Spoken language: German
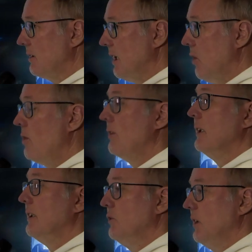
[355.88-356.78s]
genau,
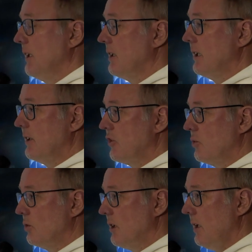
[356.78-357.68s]
die Flanke gegen
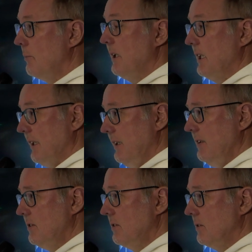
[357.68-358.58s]
Stuttgart mit
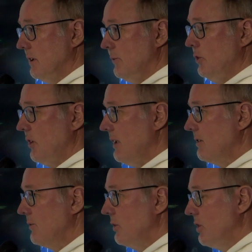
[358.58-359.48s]
links ja, alles, ne, für
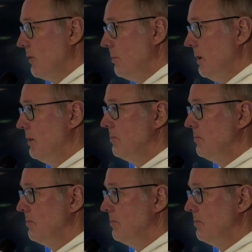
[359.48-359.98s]
Drexler. Alles jetzt